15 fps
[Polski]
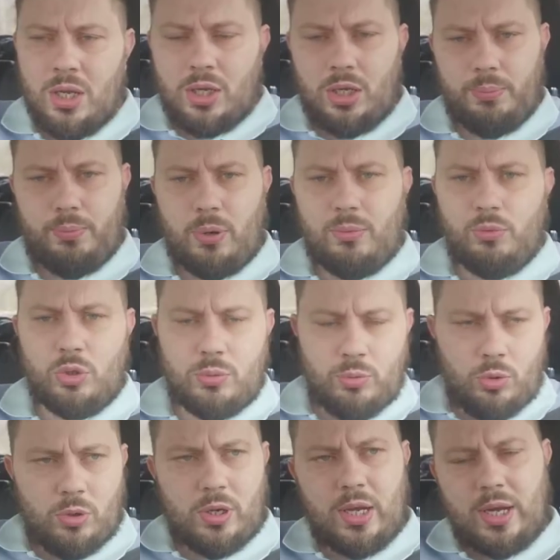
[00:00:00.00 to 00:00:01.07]
i pomóc
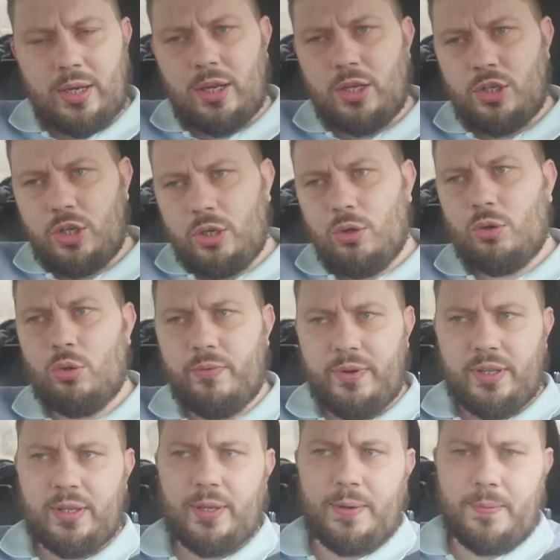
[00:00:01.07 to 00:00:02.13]
mu ogarniać jego
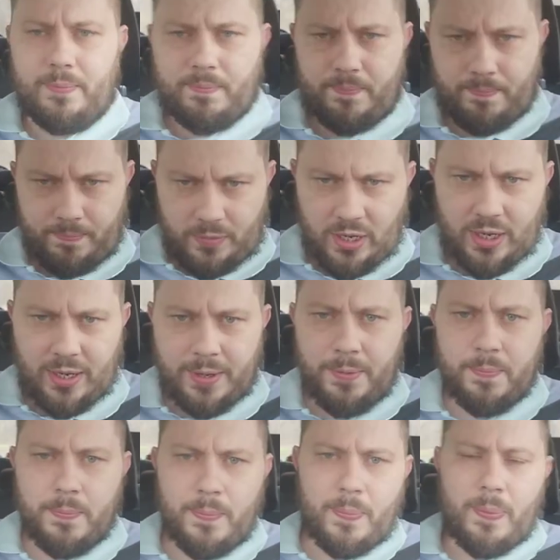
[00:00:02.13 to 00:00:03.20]
kuwetę? Nie?
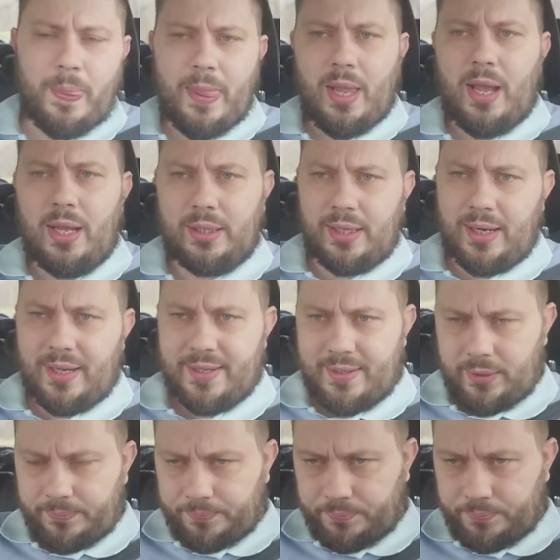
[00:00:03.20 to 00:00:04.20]
A teraz,